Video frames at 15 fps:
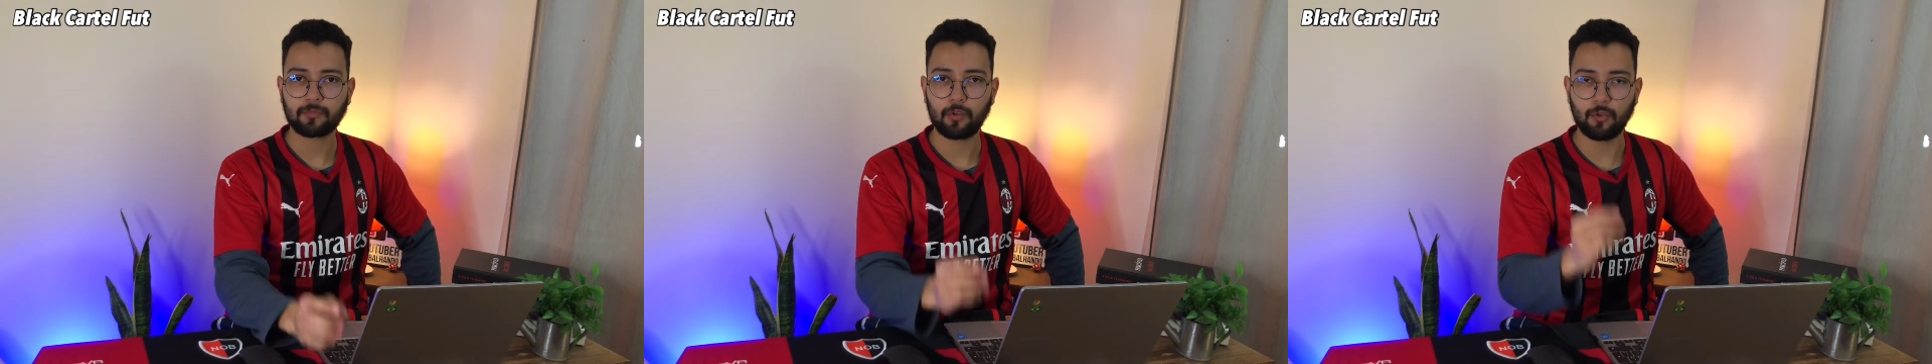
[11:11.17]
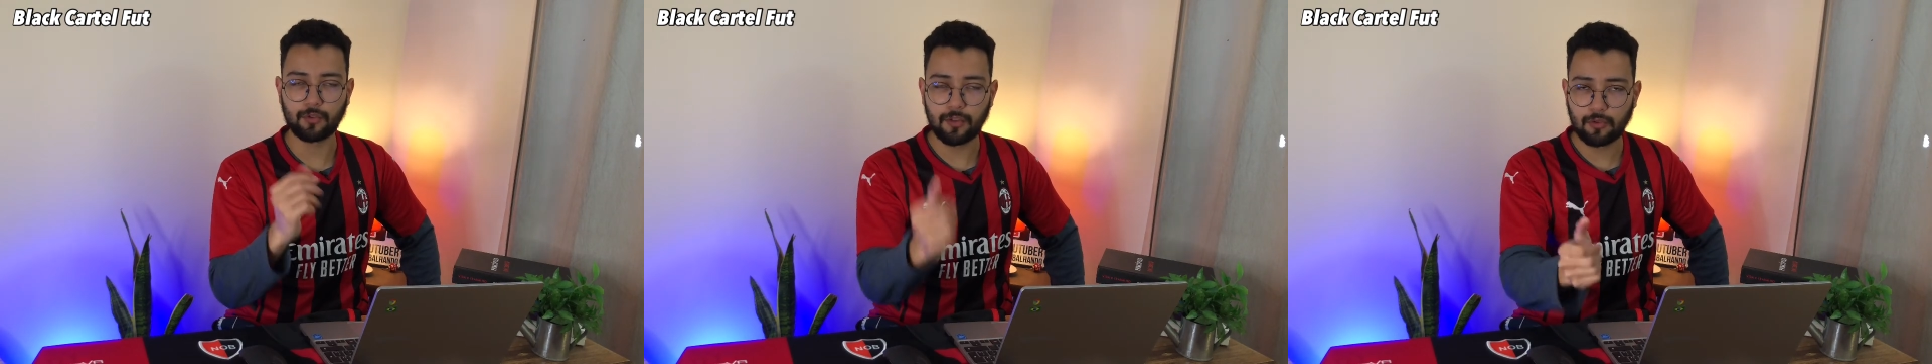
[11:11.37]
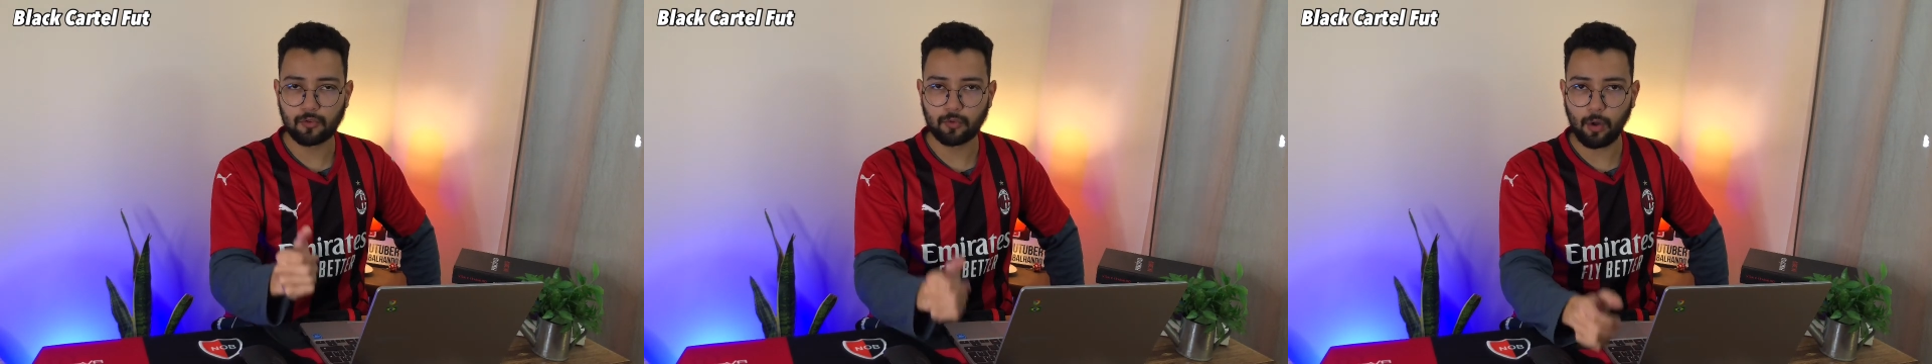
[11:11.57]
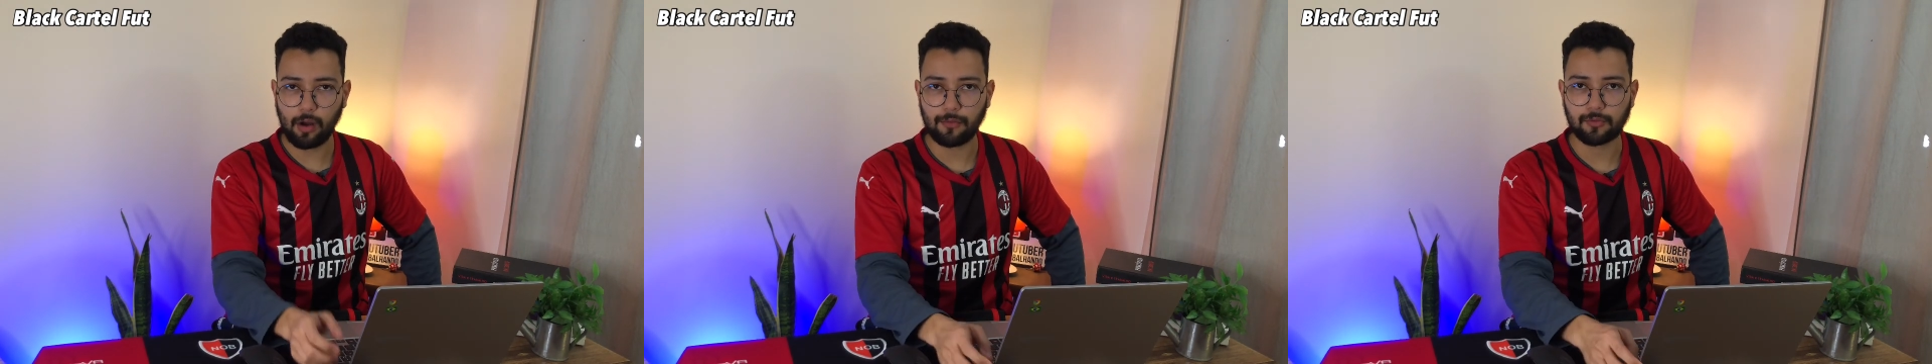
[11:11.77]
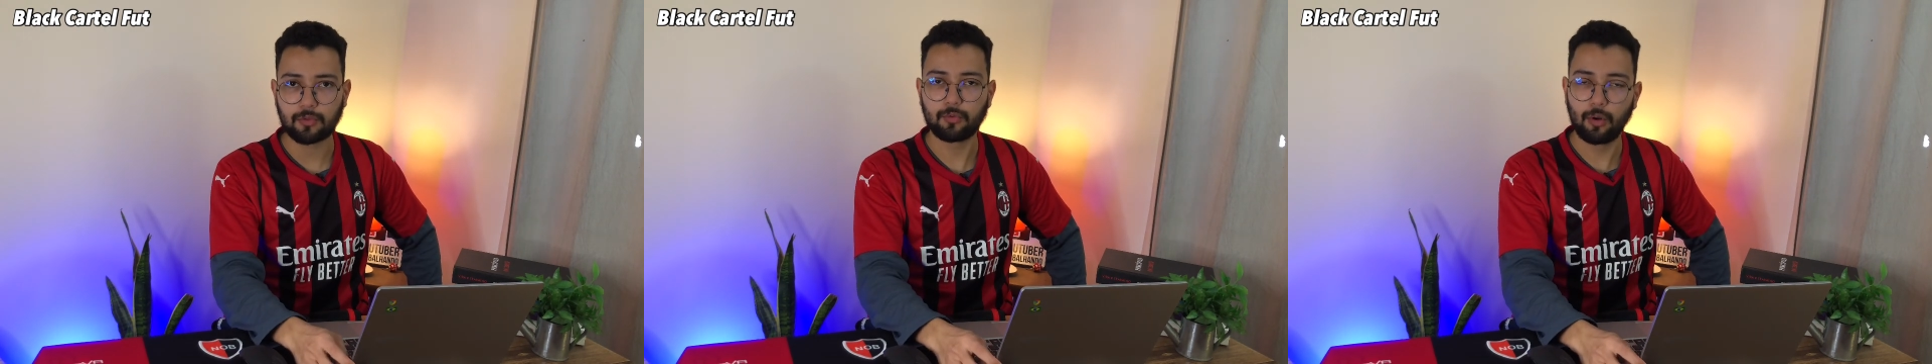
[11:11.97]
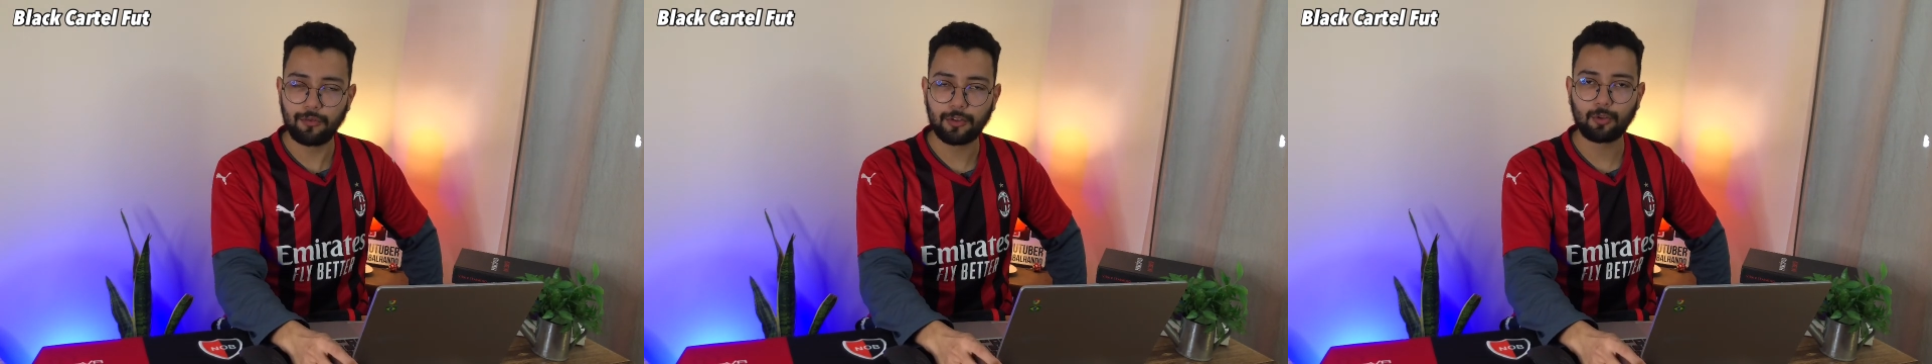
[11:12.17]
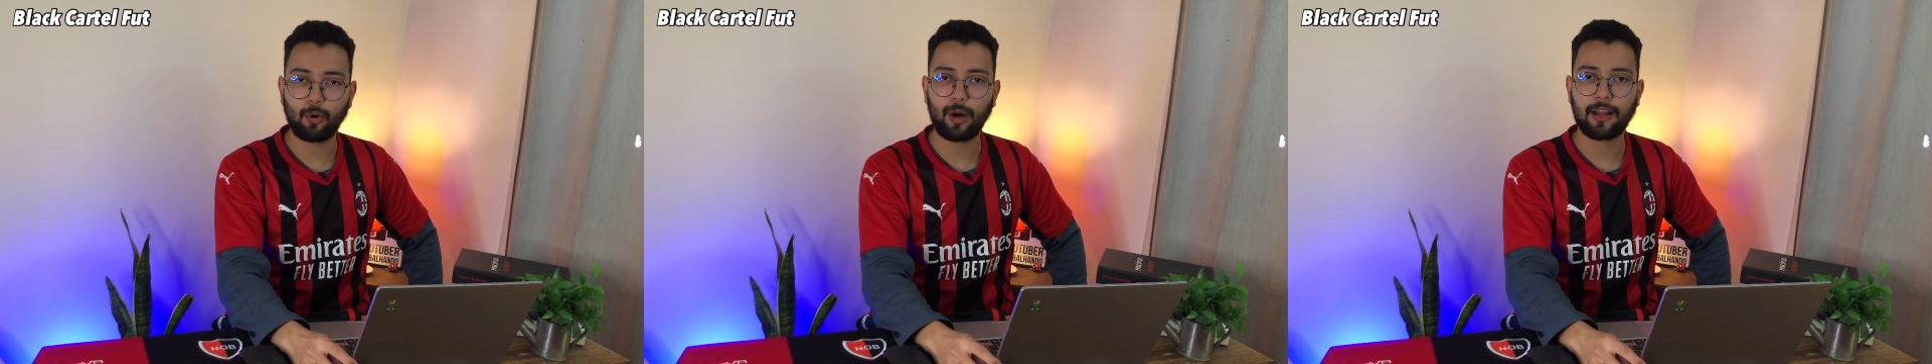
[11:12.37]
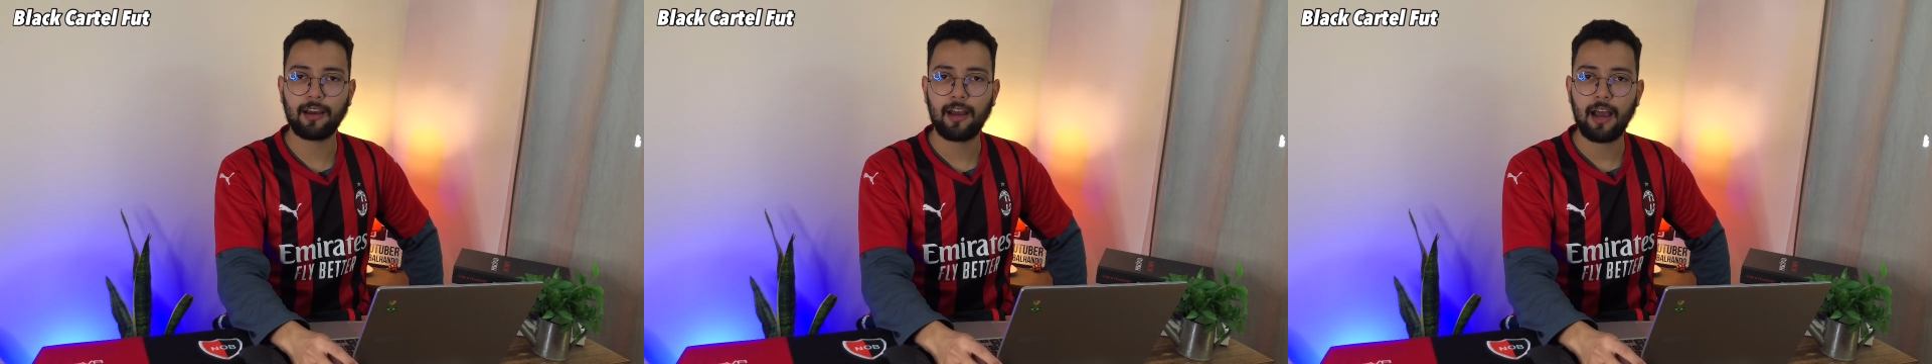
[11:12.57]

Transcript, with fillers: os vídeos novos do Vitória